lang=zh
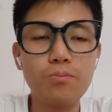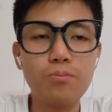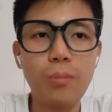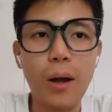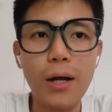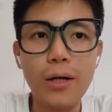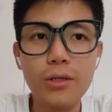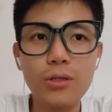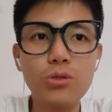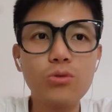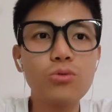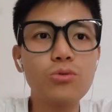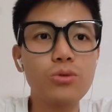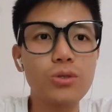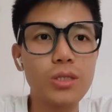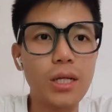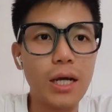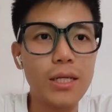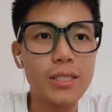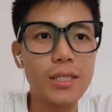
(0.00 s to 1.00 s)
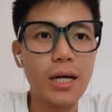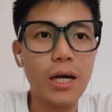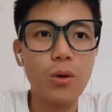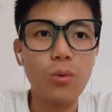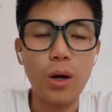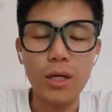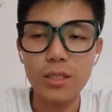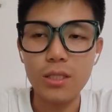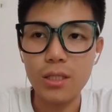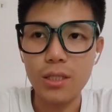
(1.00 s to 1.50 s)
帮助商家
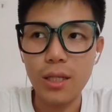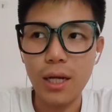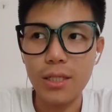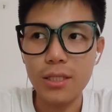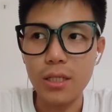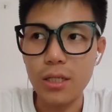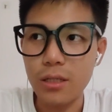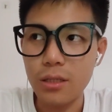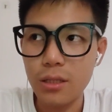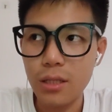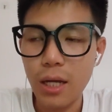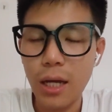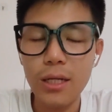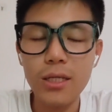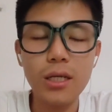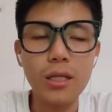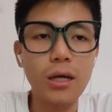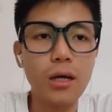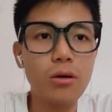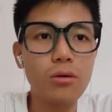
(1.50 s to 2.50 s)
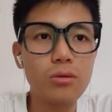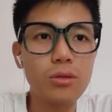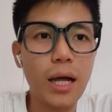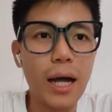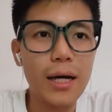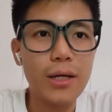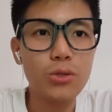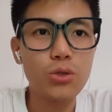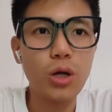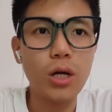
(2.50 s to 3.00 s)
完成代言，他也能够
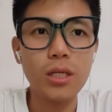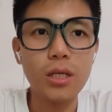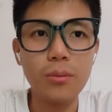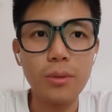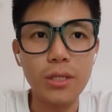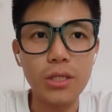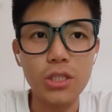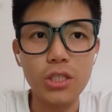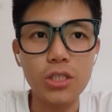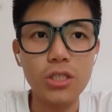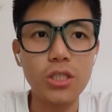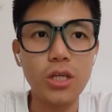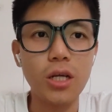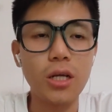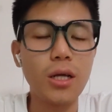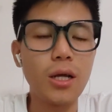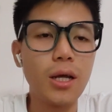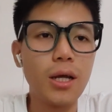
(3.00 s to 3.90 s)
大赚一笔资金。